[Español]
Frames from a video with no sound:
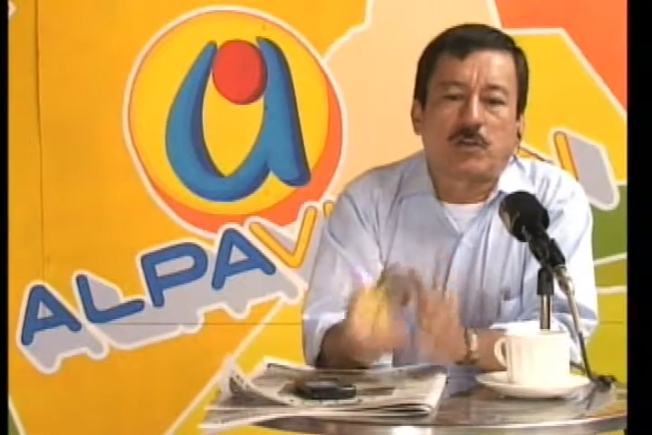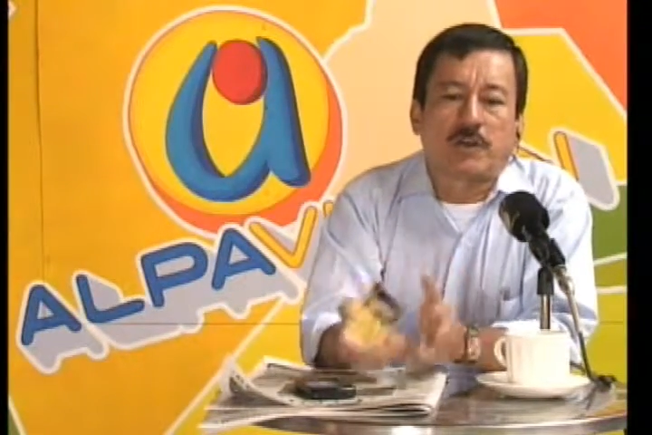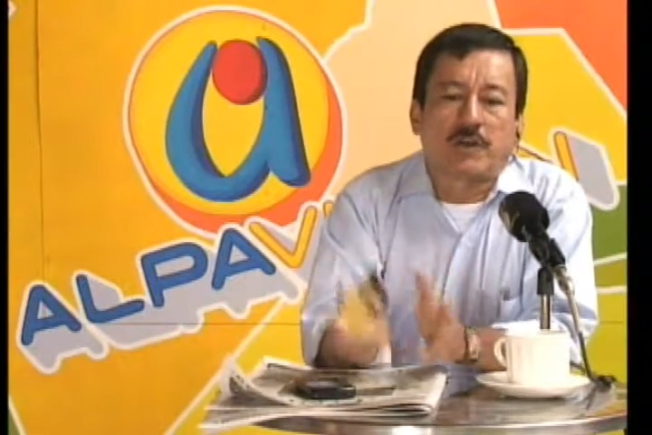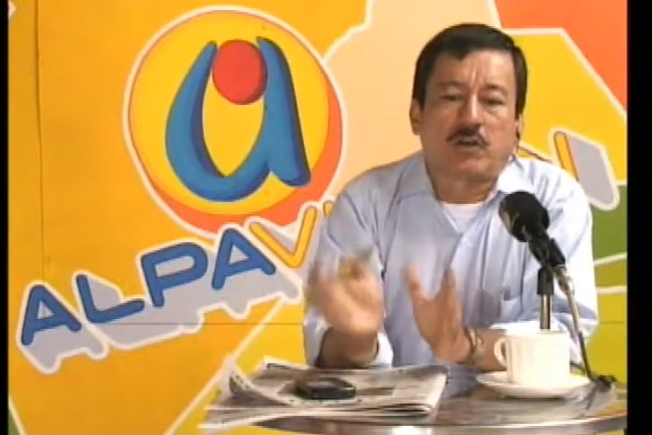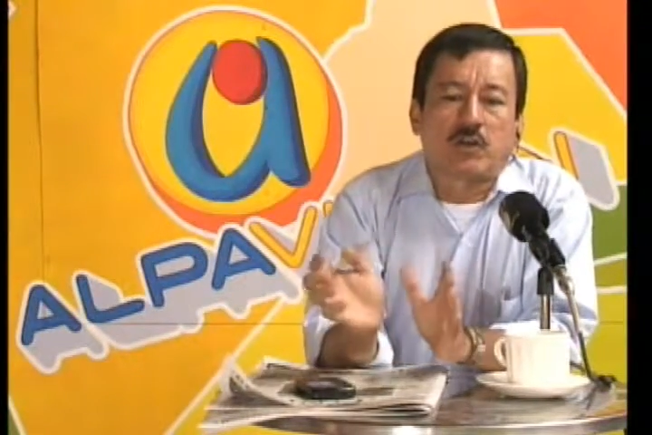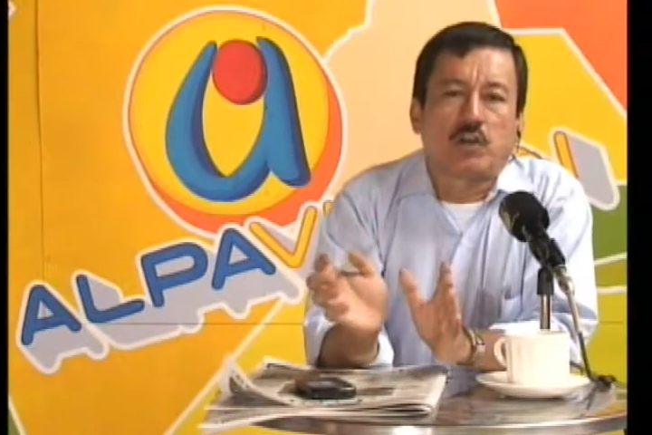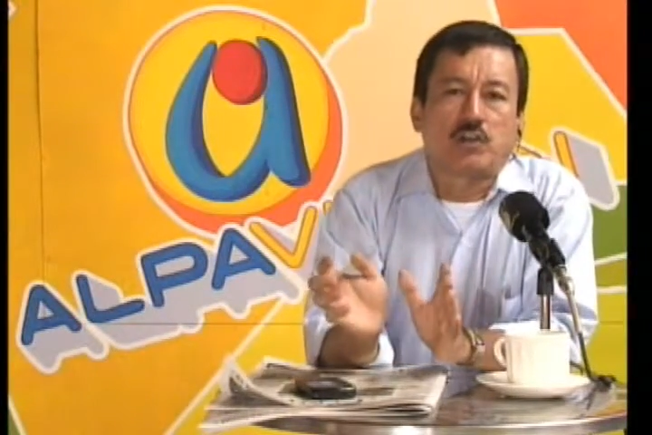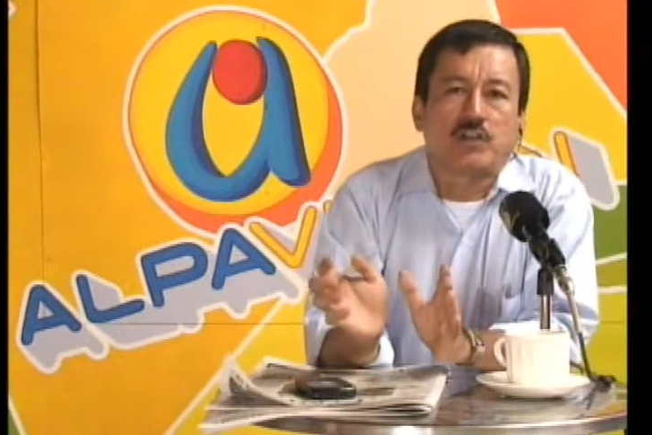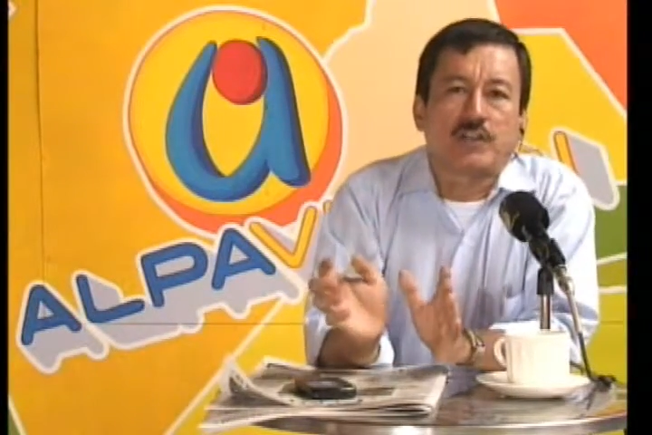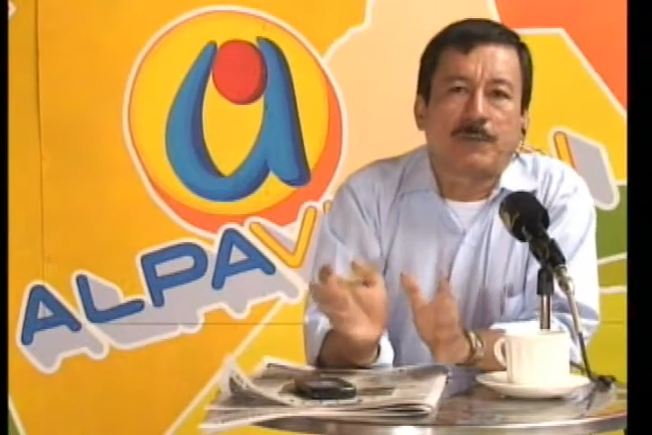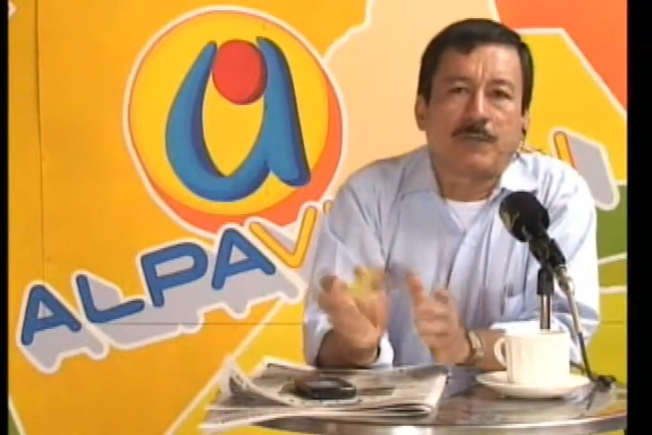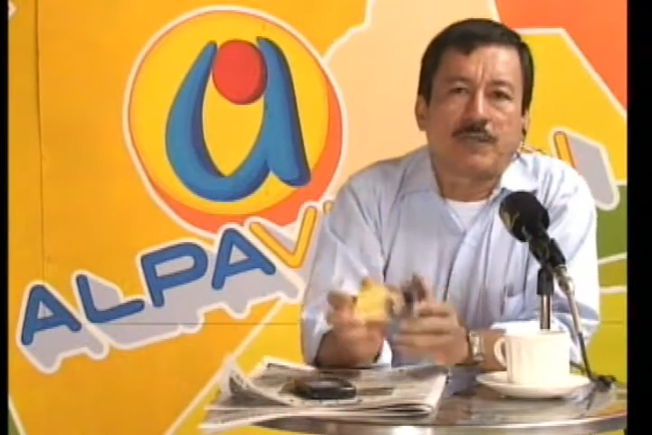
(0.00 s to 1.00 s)
porque el colegio no
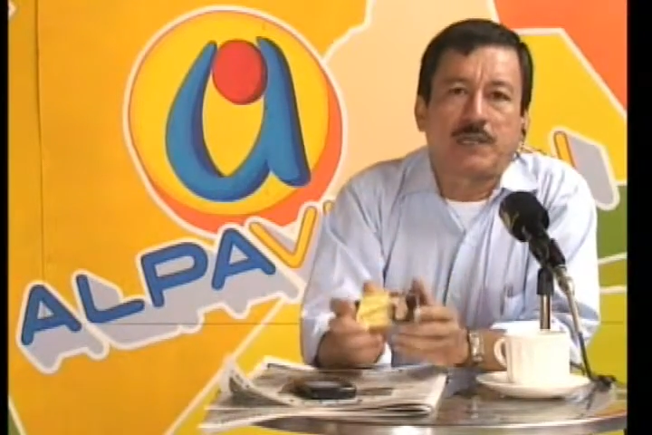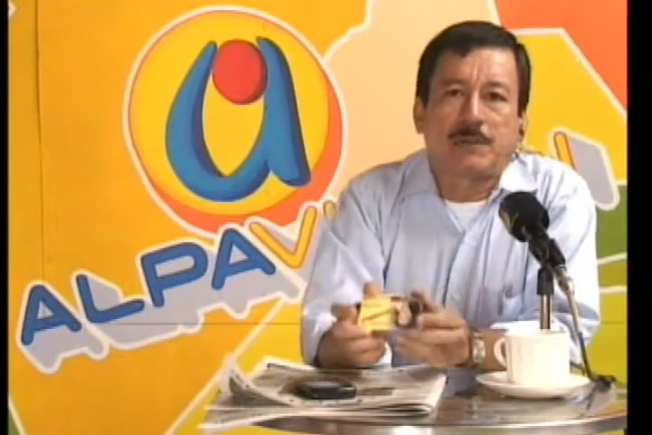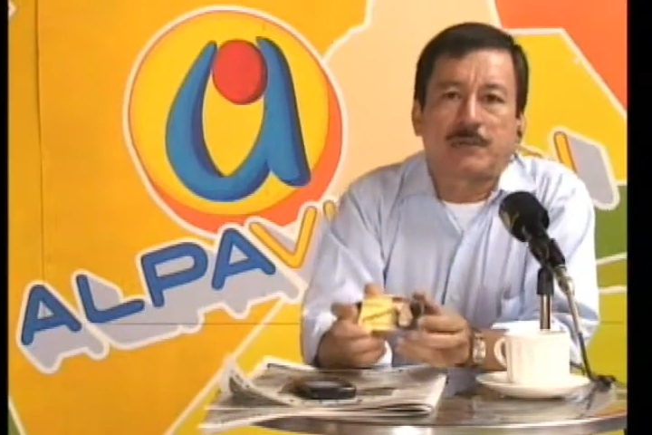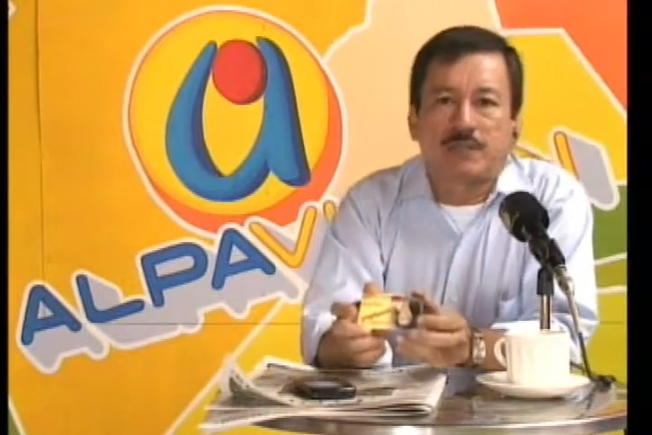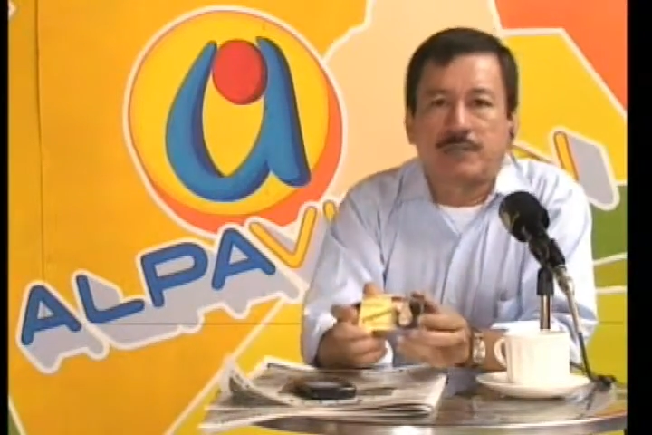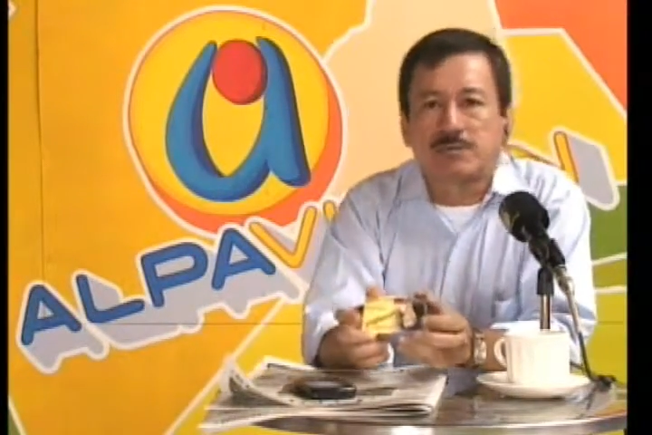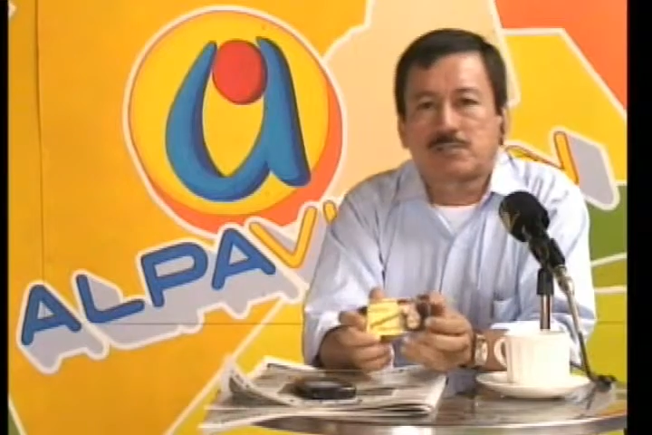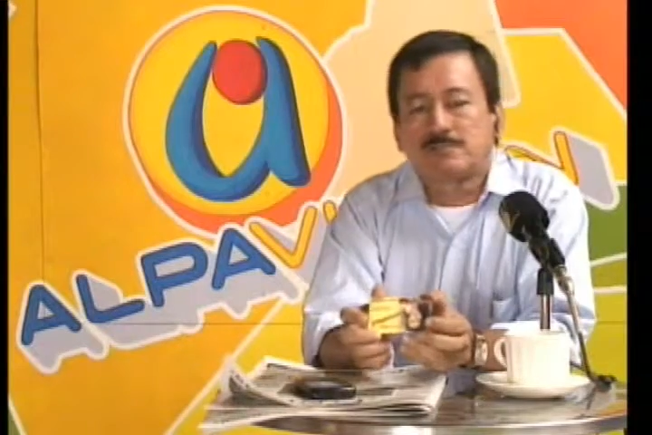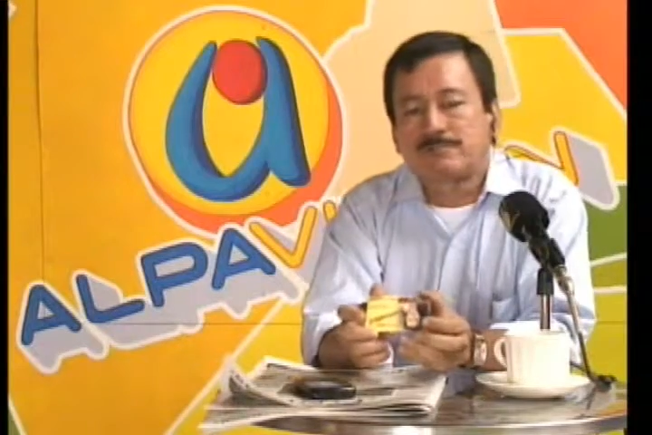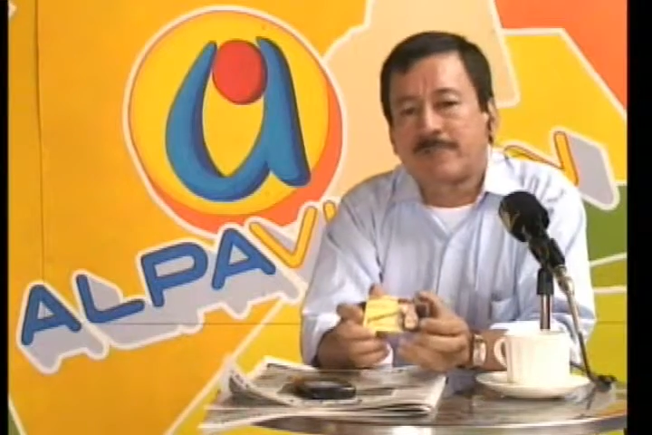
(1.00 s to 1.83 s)
tiene polideportivos.